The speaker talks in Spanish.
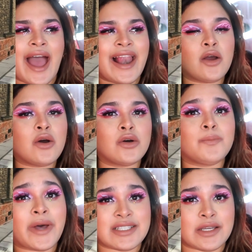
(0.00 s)
algo
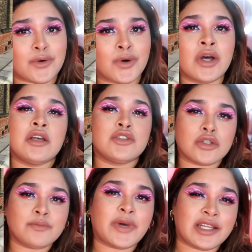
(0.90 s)
básico,
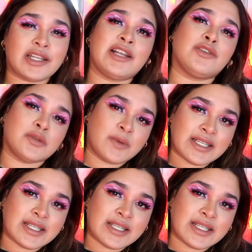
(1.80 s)
son parte de los